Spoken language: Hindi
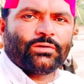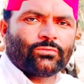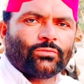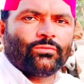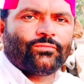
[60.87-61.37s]

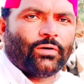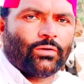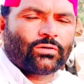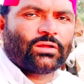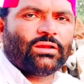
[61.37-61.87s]
पेज को
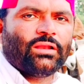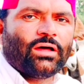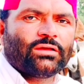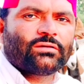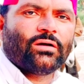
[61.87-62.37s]
फॉलो करें
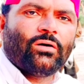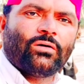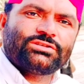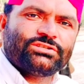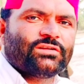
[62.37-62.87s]
लाइक
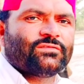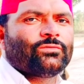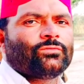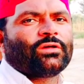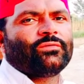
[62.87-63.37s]
और शेयर
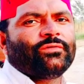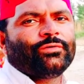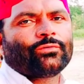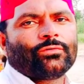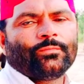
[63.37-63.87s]
ज़रूर करें
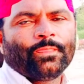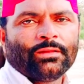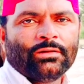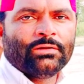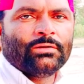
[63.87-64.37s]
वीडियो को
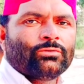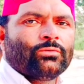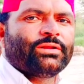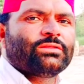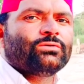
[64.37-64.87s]

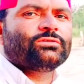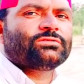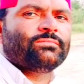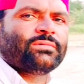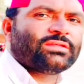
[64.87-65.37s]
तो मेरे
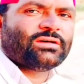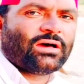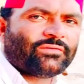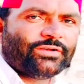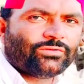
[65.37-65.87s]
दोस्त
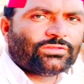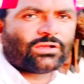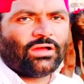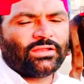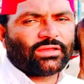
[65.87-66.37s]
मज़ेदार वीडियो
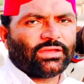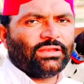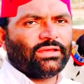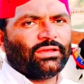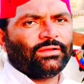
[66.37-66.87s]
दिखाने के
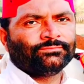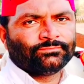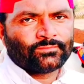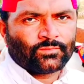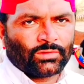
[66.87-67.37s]
लिए
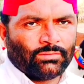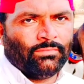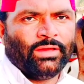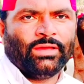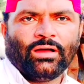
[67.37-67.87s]

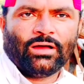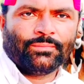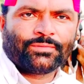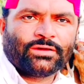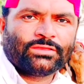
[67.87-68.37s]
मैं
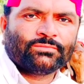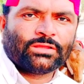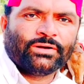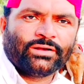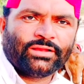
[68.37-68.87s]
आपकी
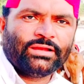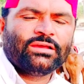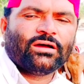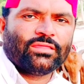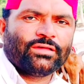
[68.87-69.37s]
खिदमत में
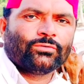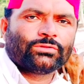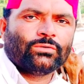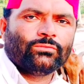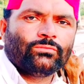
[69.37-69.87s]
डेली हाजिर
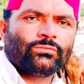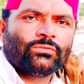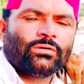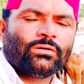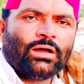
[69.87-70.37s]
होता हूँ
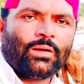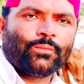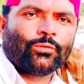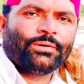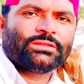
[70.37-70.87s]

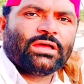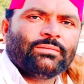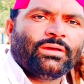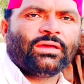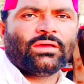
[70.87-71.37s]
आपको पता
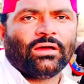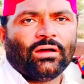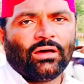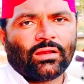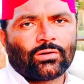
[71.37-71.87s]
है मैं
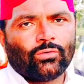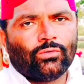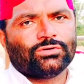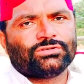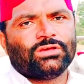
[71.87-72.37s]
हर
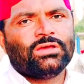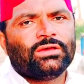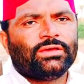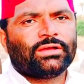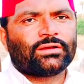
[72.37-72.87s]
रोज़
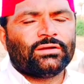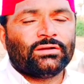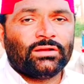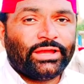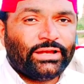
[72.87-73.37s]
एक
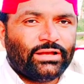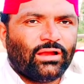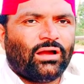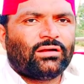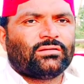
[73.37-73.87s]
नई
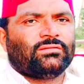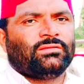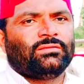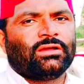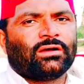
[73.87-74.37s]
लाट
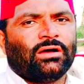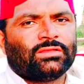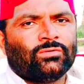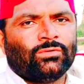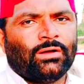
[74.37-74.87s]

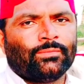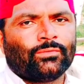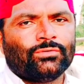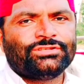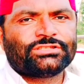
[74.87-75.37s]
दिखाता हूँ
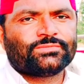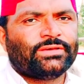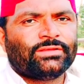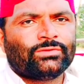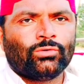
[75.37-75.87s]
आपको
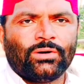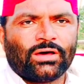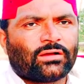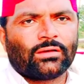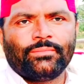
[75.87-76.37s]
जिसमें
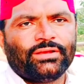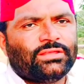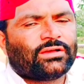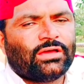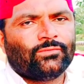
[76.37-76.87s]
दोबारा कभी
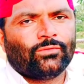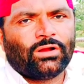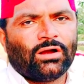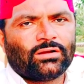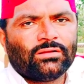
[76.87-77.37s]
नहीं दिखाई वो
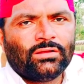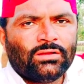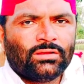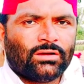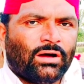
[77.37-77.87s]
लाट
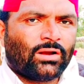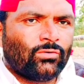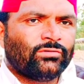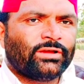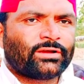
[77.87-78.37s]
हर
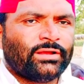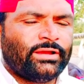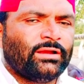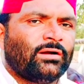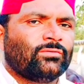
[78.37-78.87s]
रोज़ एक
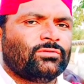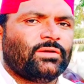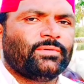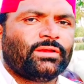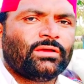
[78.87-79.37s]
नई लाट
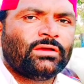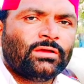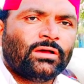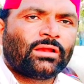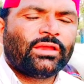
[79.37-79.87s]
होती है मेरी
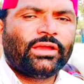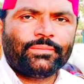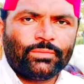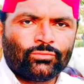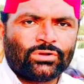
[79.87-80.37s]

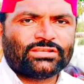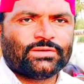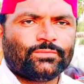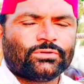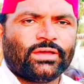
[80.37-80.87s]
रेट भी
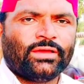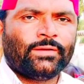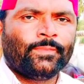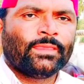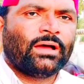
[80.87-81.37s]
मुनासिब होता
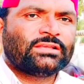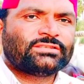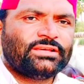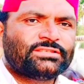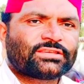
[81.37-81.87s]
है
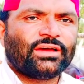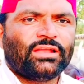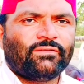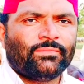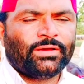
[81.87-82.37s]
अच्छा इसके
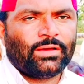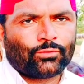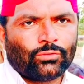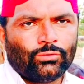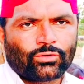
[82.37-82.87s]
अलावा मैं
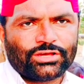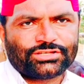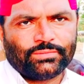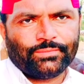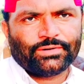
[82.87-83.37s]
आपको
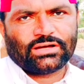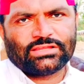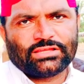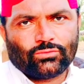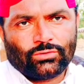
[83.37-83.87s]
लोकेशन भी
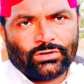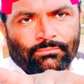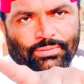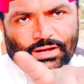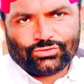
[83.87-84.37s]
बता देता हूँ
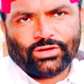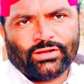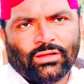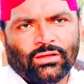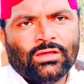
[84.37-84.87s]
नंबर जो है ना